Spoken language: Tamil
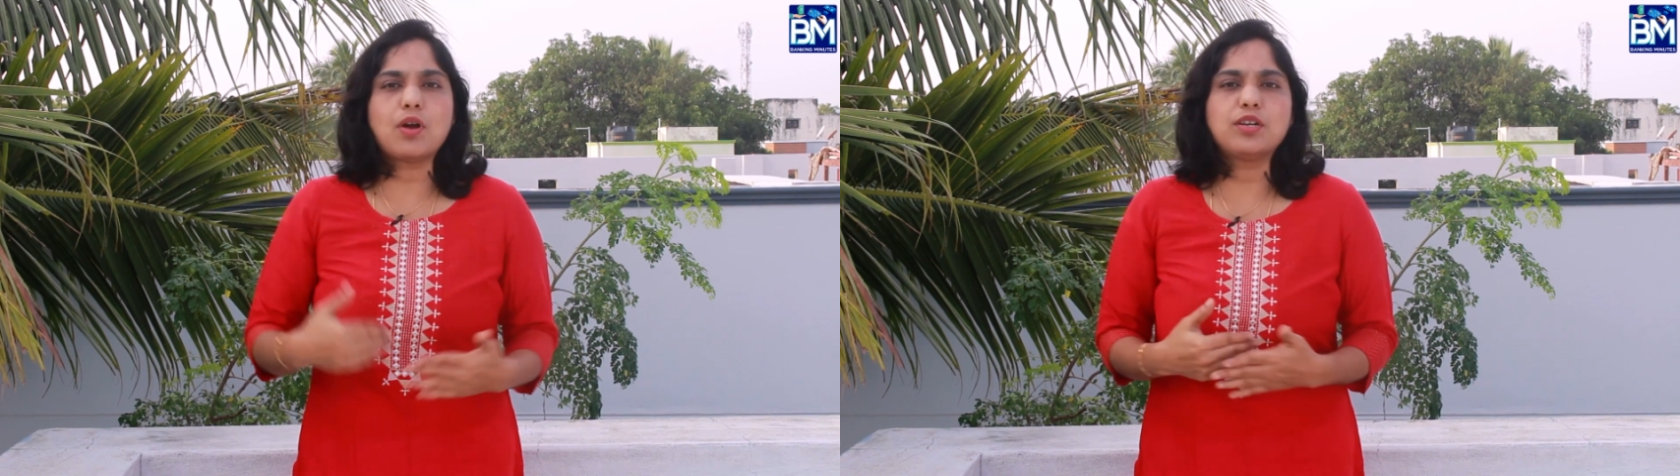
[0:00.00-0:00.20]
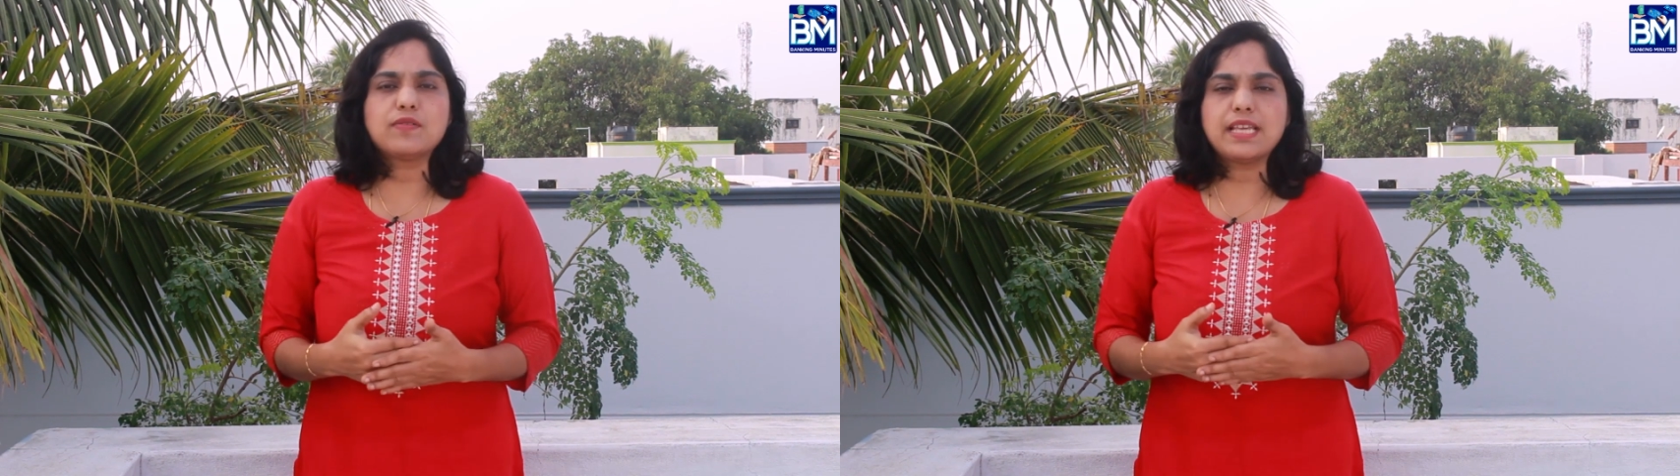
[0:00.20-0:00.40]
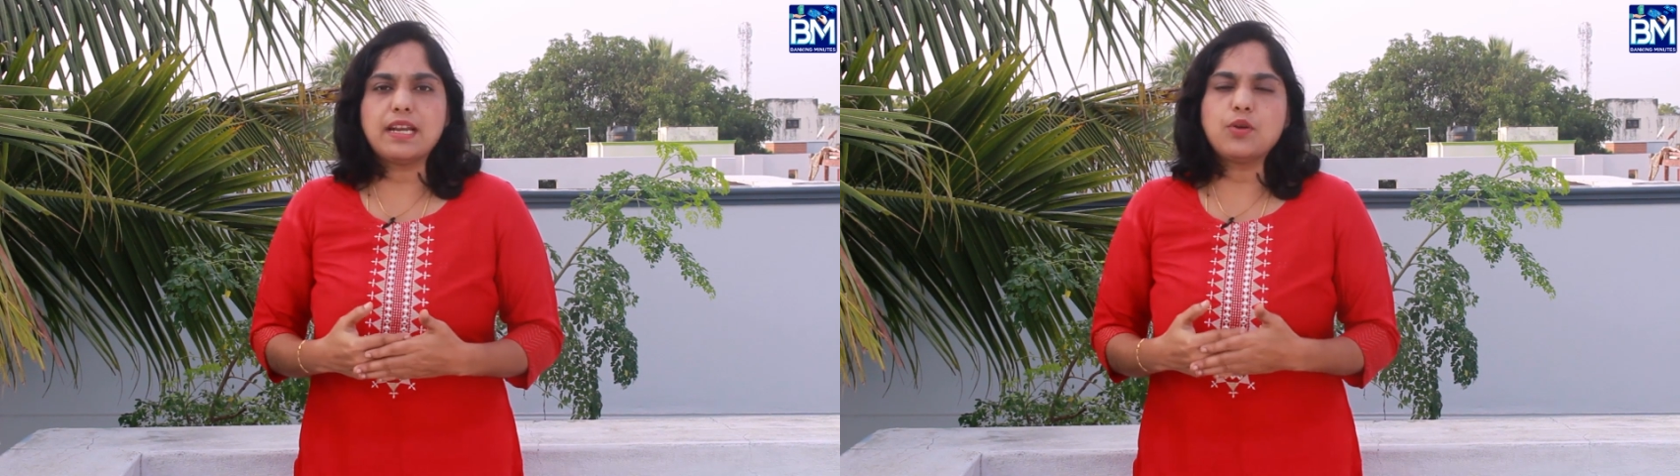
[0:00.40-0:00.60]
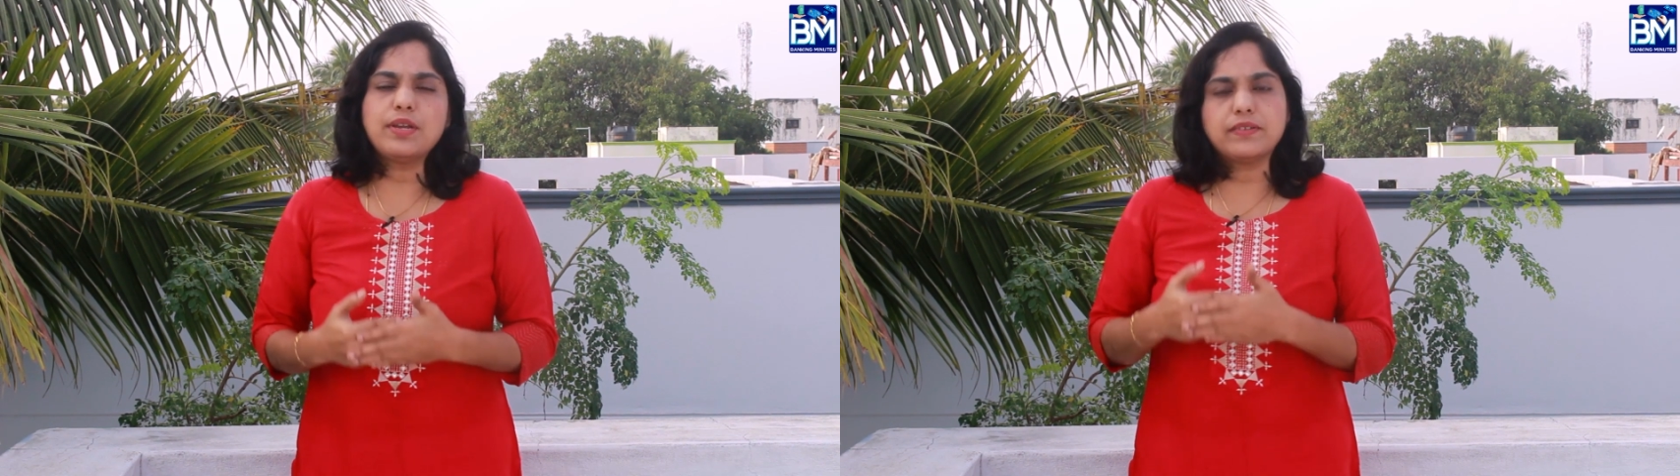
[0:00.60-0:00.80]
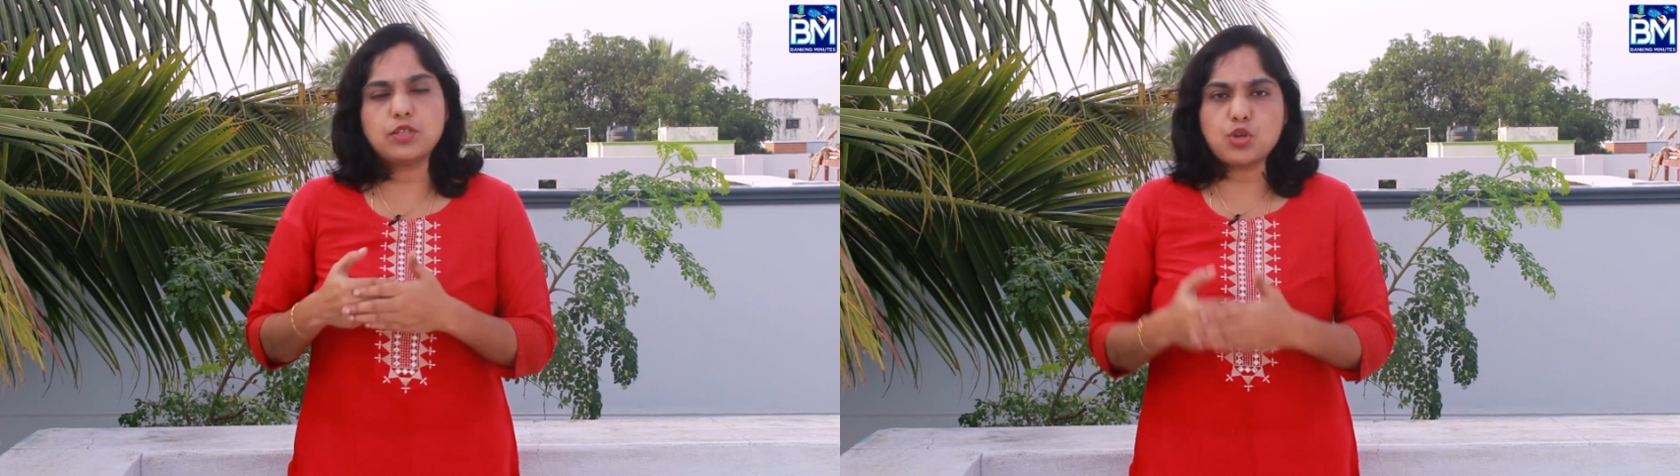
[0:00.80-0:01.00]
பாயிண்ட் ஆஃப் சேல்லையோ
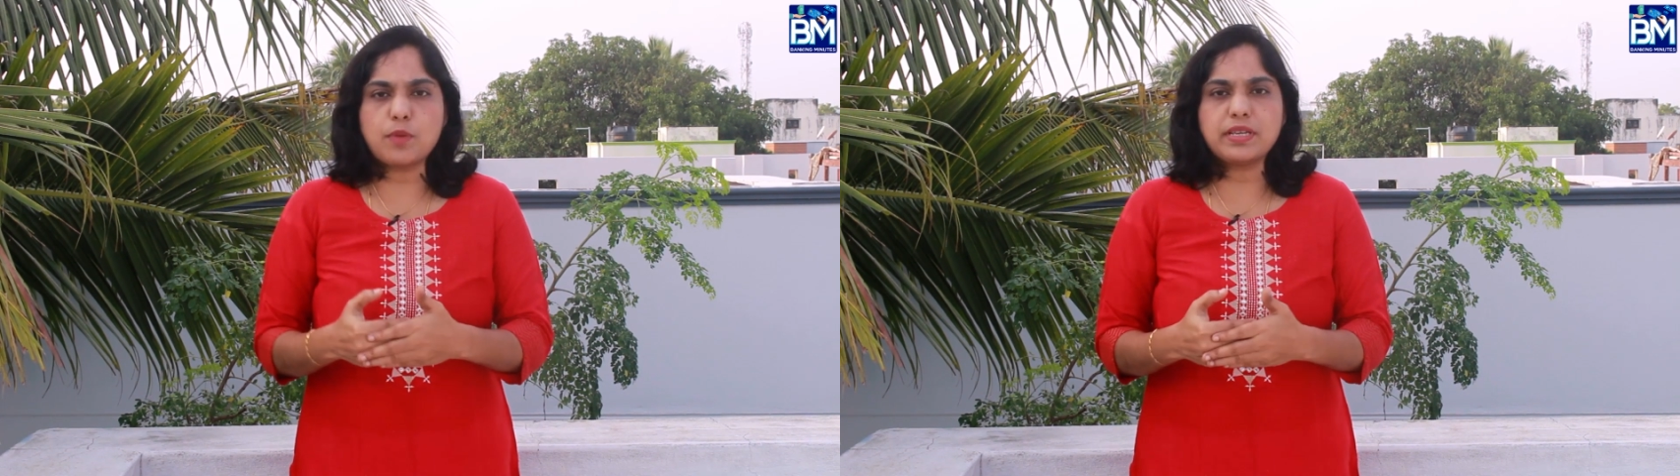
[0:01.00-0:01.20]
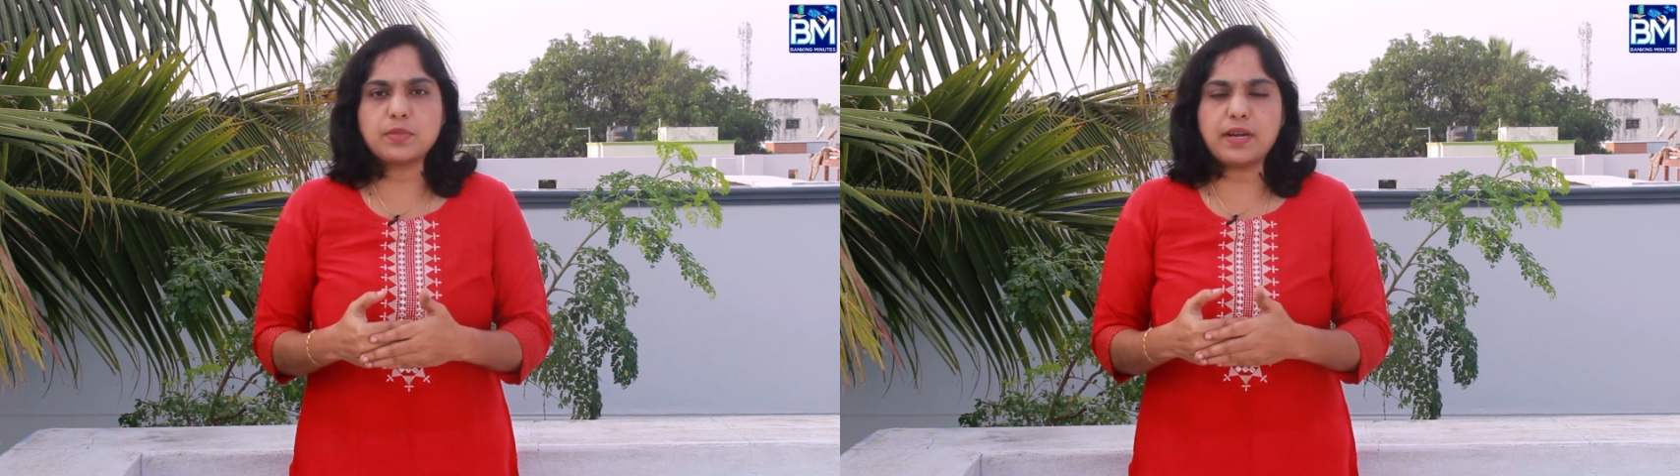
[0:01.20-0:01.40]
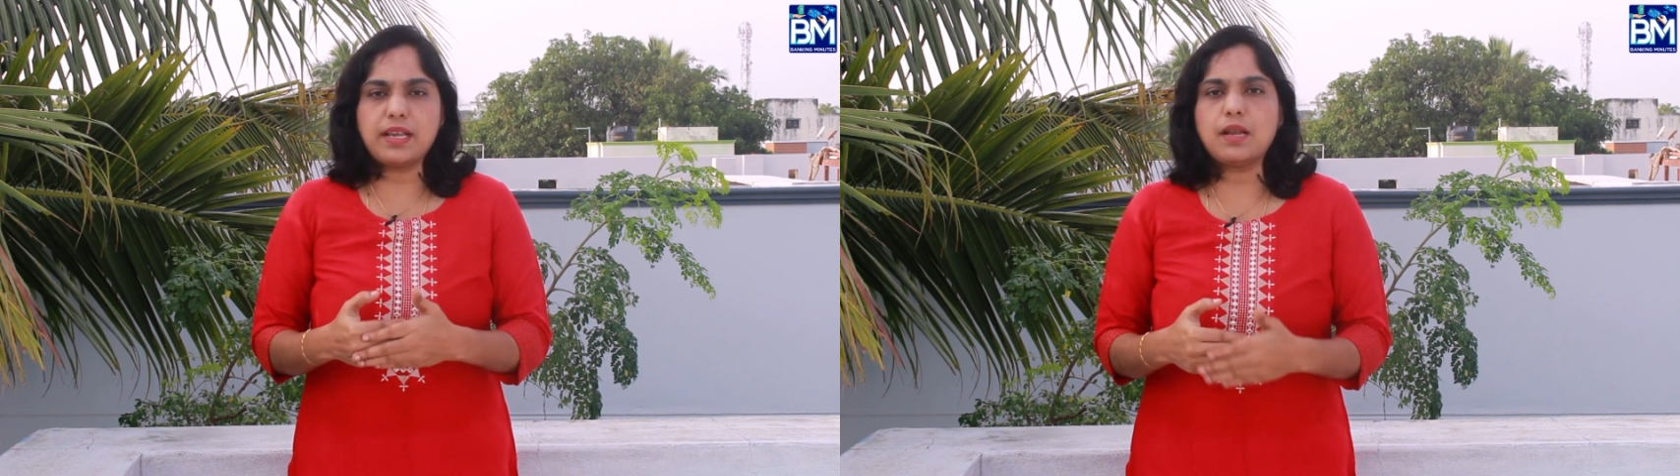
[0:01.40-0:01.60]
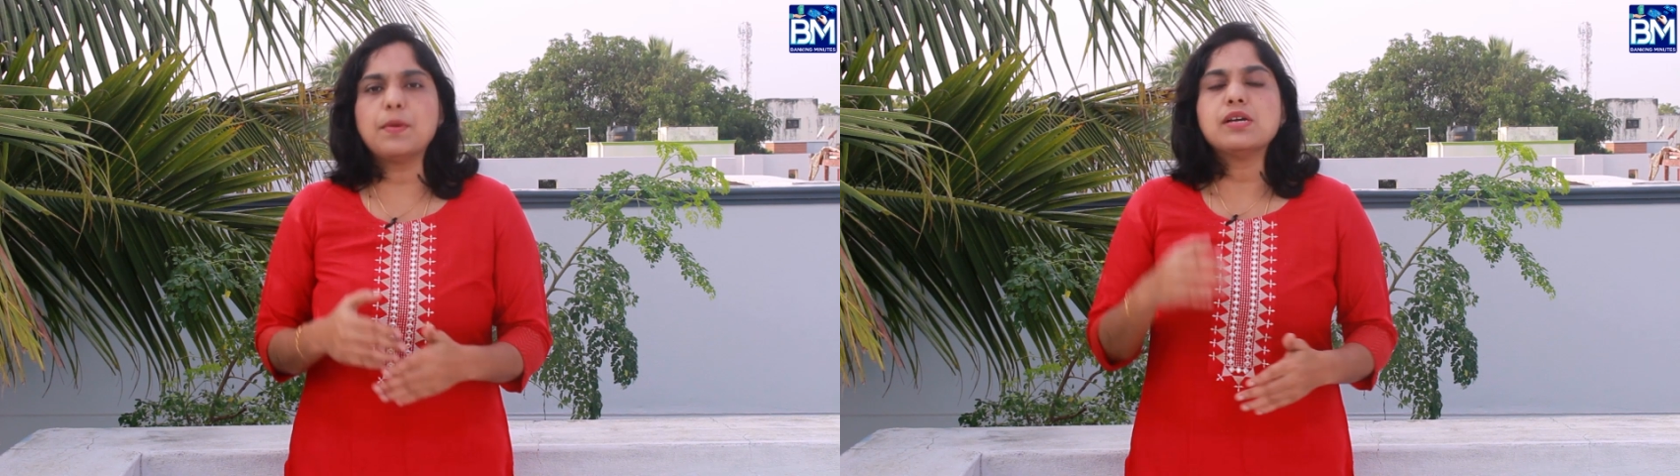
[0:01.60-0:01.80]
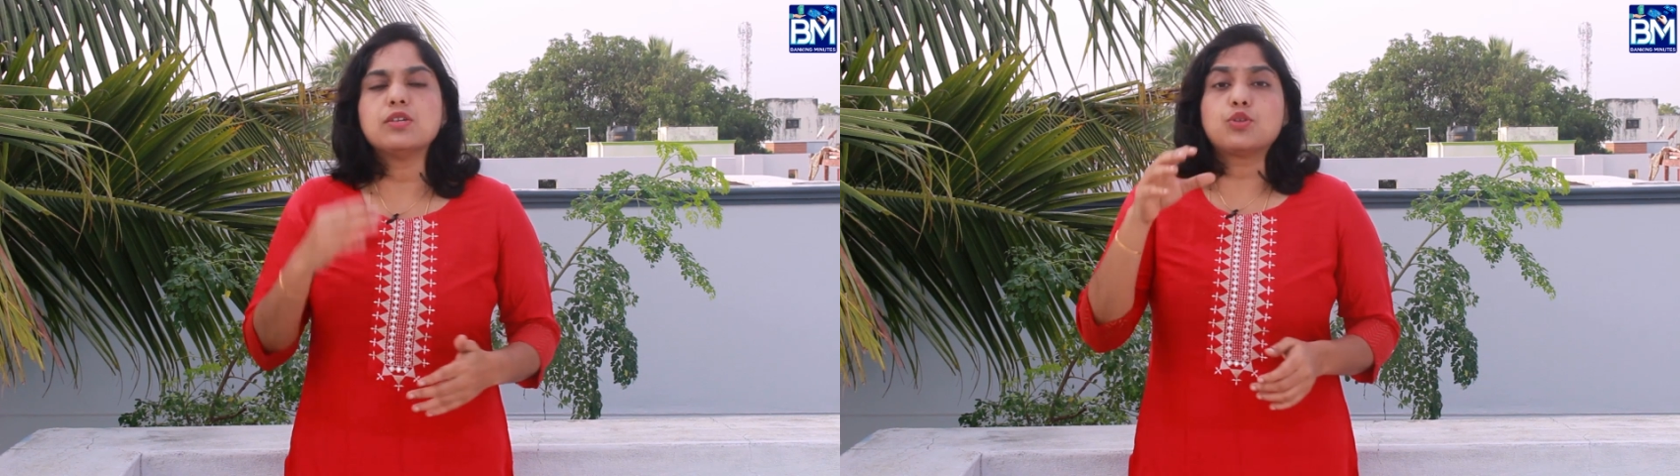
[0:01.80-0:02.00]
நீங்கள் வந்து ஷாப்பிங்ஸ் பண்ணிக்கலாம்